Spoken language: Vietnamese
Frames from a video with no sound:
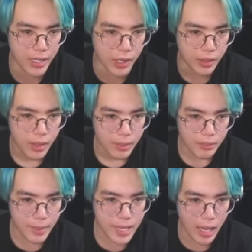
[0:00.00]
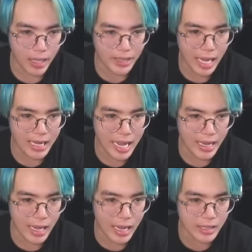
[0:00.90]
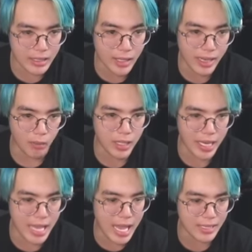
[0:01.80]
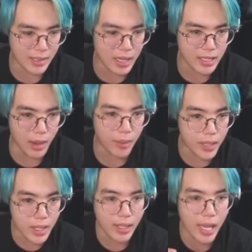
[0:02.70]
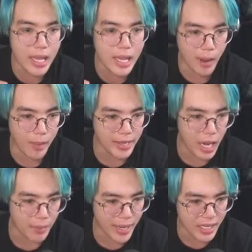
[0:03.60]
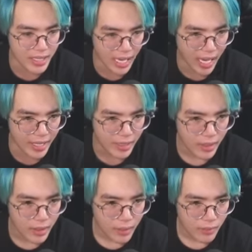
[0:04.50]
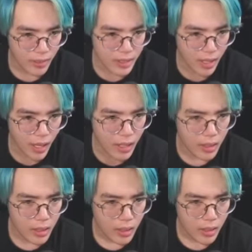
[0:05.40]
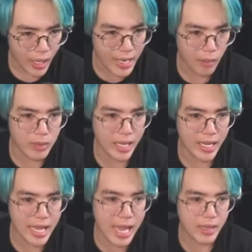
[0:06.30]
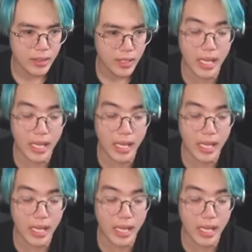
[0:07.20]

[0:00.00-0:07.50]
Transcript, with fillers: được và bây giờ anh ta đang ờ, ngưng động thời gian sau đó chọi những cái viên ngọc ender bay lên trời và sau đó khởi động lại thời gian thì